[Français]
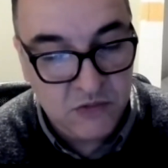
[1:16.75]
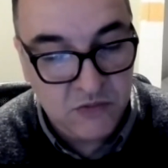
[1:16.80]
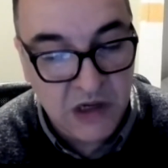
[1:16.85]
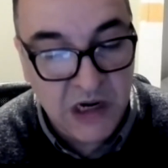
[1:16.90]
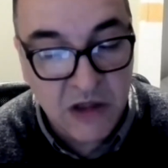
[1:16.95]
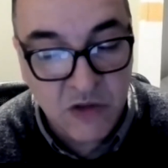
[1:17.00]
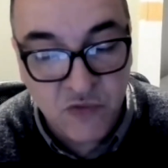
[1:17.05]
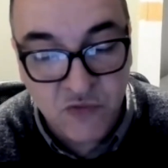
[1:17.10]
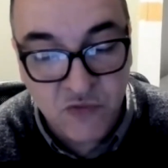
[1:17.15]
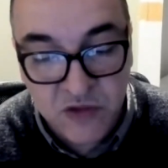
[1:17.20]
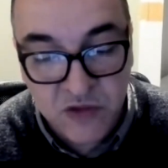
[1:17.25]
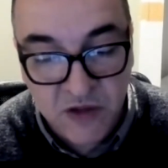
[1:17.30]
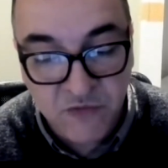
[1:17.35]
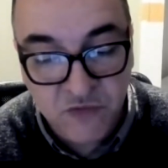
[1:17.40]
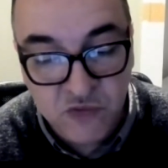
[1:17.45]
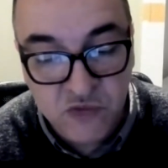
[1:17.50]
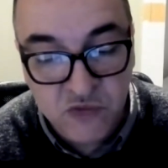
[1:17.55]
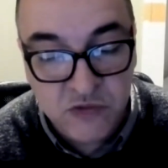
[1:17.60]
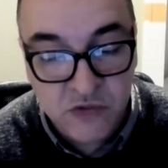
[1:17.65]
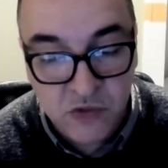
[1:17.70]
voilà, je vous
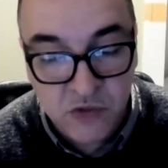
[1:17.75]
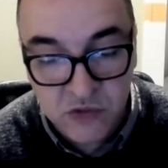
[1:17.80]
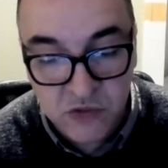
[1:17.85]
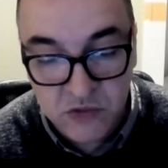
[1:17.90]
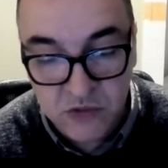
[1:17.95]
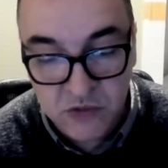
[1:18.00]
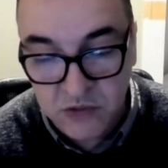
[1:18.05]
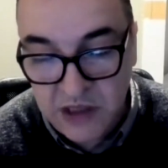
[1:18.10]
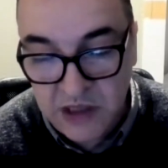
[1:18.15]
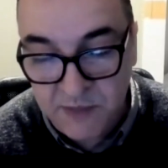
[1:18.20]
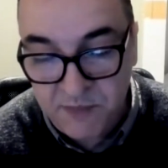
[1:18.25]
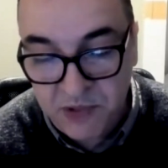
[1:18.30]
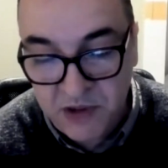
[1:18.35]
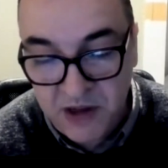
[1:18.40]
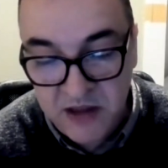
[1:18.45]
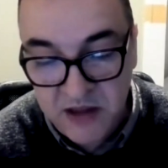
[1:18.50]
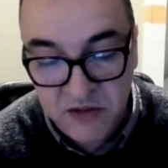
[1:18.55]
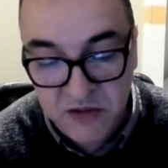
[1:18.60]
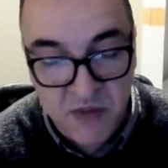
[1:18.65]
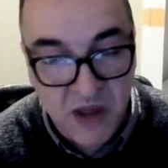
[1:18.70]
avoue que la
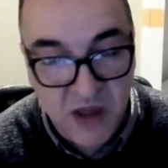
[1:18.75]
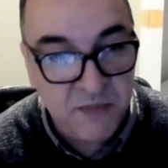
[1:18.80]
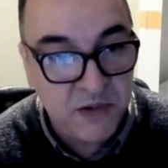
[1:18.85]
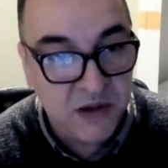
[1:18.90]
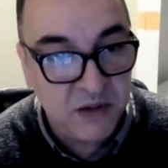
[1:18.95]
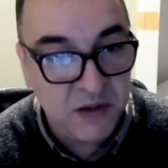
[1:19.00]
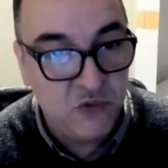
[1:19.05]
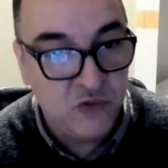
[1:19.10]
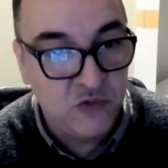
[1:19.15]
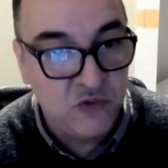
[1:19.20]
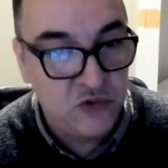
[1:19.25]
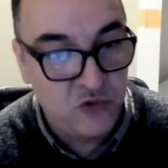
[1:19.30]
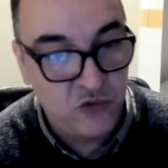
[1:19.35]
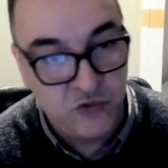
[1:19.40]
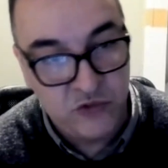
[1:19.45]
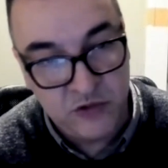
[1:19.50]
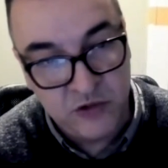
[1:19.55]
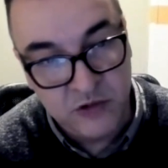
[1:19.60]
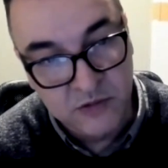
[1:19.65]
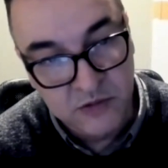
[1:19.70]
presse m'a appris beaucoup de
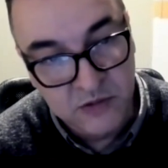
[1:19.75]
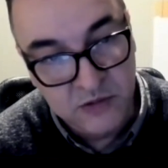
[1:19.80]
choses.